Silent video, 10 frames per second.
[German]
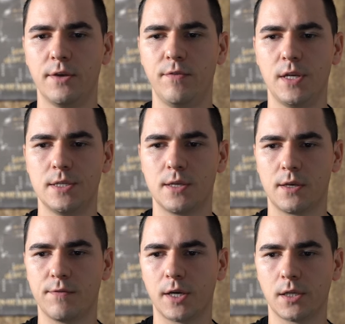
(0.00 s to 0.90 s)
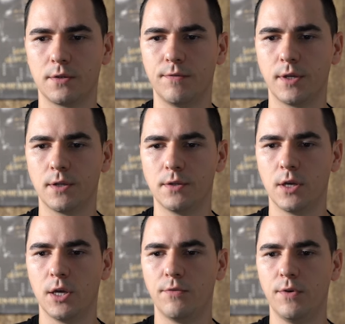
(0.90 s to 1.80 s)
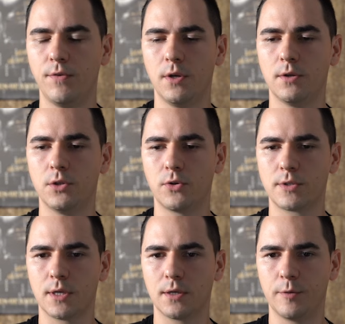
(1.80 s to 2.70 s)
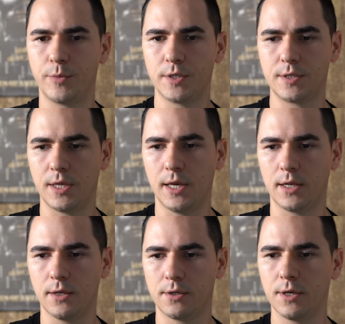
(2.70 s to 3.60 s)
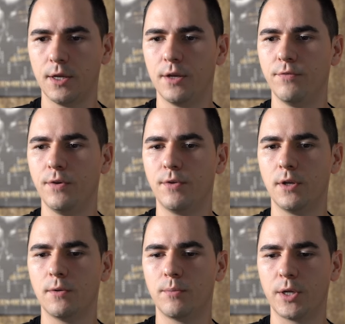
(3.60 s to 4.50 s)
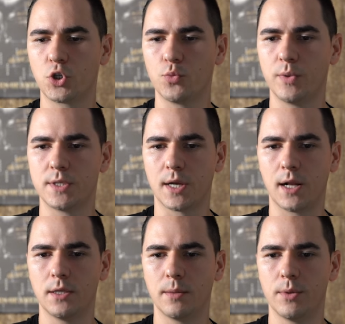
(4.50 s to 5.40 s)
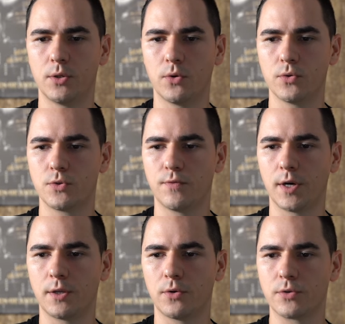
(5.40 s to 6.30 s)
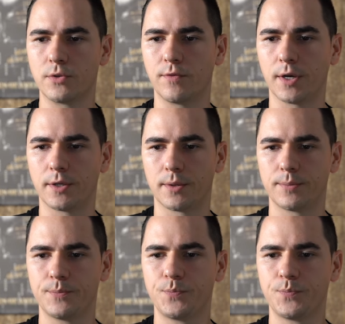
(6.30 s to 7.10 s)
wie die sich weiterentwickeln, wie viele Nutzer gibt es täglich, wie viele Menschen bezahlen damit und so weiter und so weiter.